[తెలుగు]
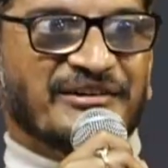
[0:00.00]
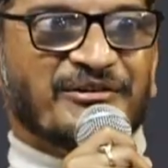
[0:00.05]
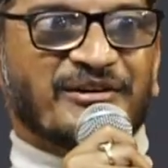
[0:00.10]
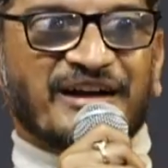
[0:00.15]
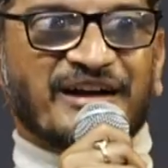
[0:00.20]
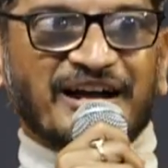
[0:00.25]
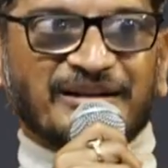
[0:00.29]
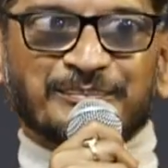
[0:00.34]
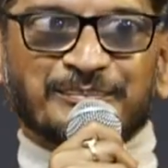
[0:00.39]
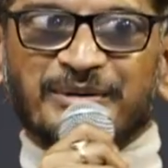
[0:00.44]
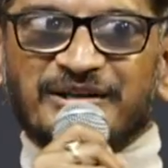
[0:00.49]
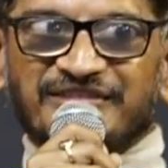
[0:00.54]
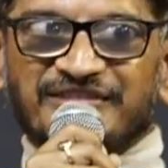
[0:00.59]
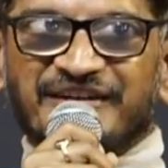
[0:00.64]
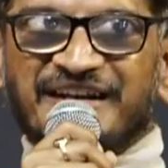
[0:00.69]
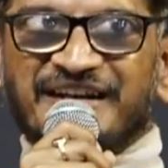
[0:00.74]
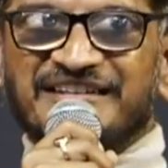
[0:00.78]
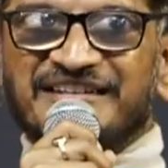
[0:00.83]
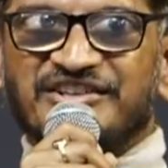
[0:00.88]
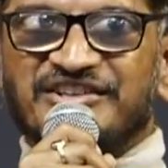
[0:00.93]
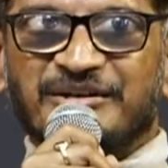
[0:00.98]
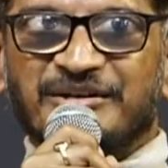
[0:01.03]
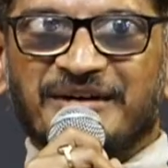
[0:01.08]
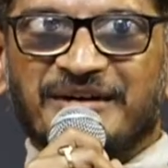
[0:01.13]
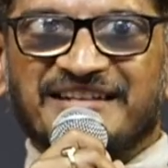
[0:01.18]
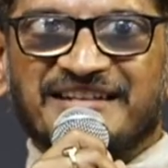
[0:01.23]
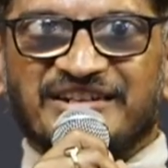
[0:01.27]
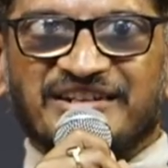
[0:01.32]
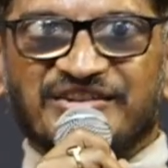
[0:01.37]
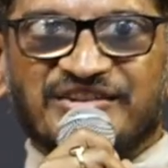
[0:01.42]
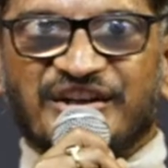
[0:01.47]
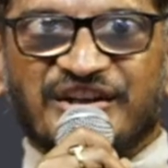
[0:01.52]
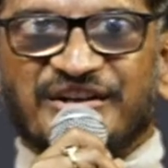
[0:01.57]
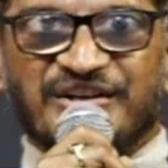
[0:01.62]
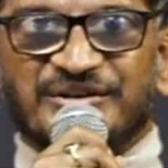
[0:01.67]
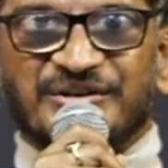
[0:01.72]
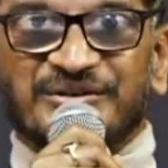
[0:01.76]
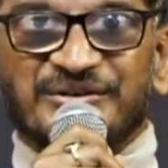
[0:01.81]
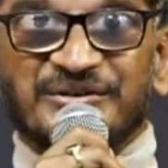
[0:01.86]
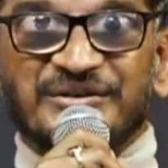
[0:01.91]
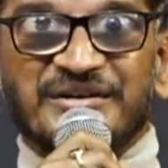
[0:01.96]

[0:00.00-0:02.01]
ఒక అద్భుతమైన సినిమా చేశారు